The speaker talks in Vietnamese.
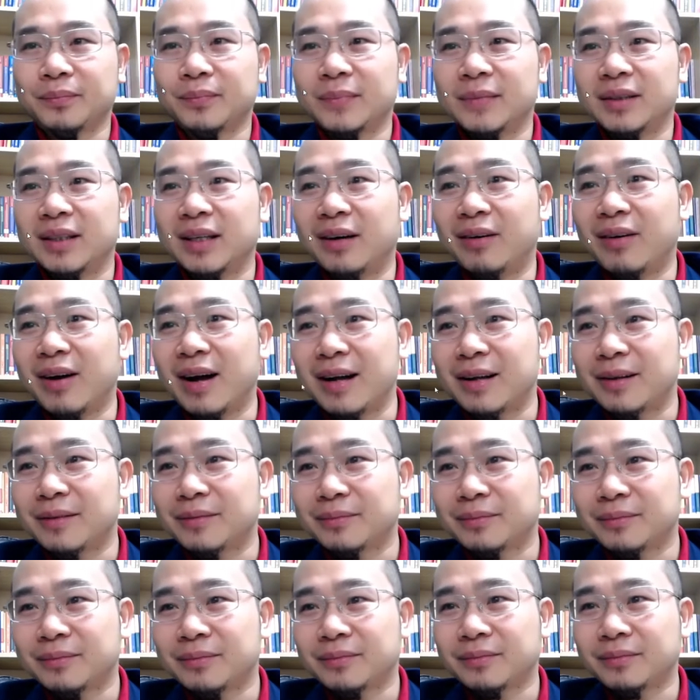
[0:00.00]
Đúng không ạ?
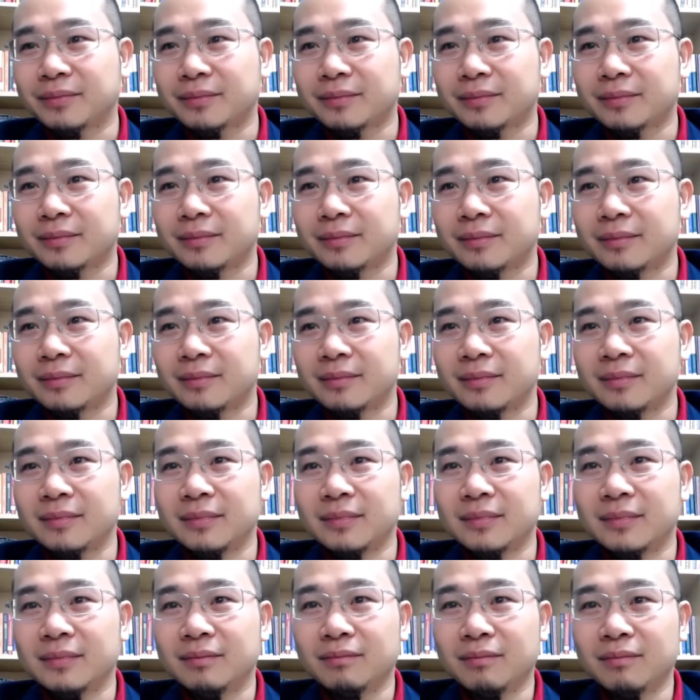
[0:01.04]

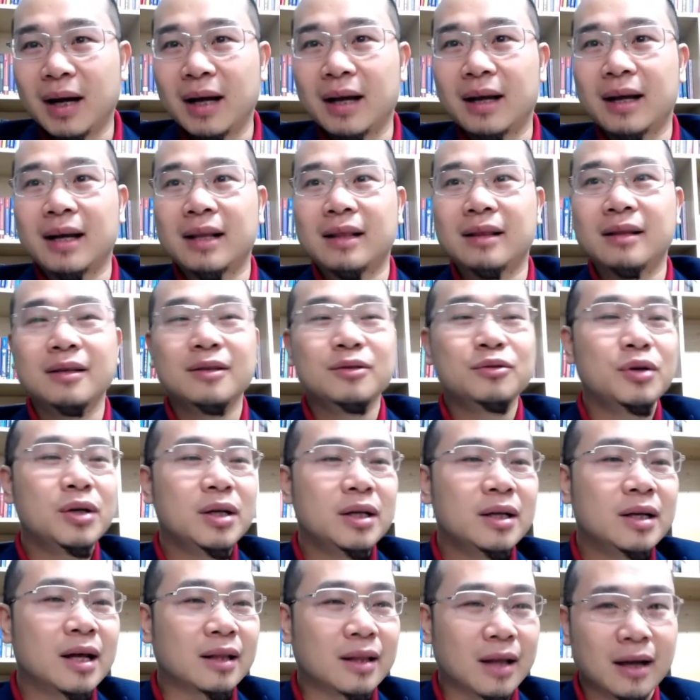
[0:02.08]
bảy cái tư
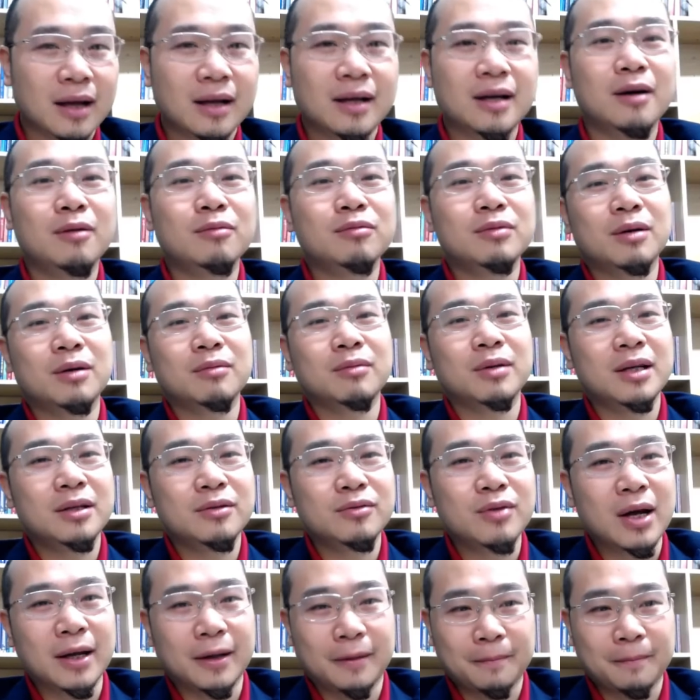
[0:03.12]
duy để thành công trong kinh doanh.